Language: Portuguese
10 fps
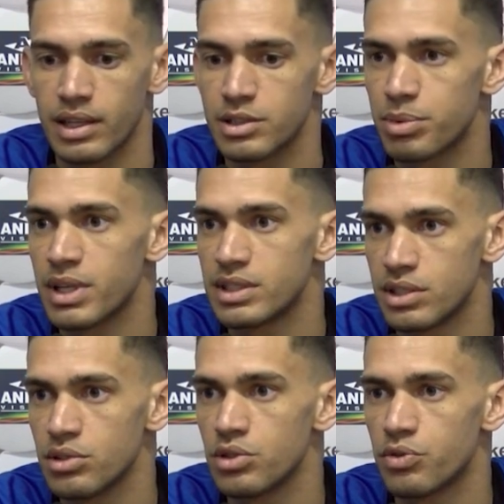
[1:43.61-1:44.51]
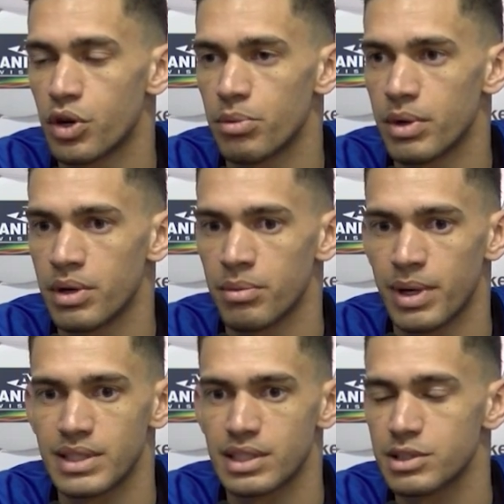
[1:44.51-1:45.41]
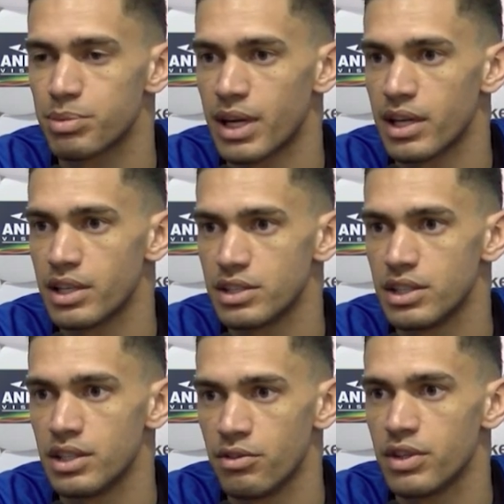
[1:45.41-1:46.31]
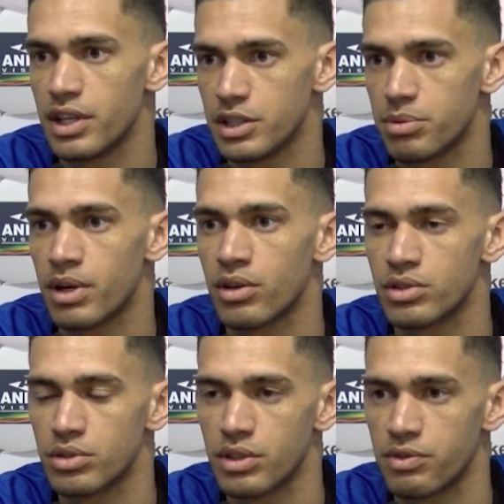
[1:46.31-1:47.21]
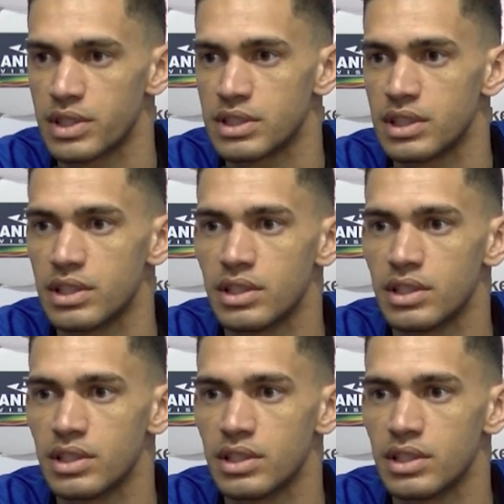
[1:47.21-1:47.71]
transpareceu de forma mais transparente e evidente para nós o que fazer.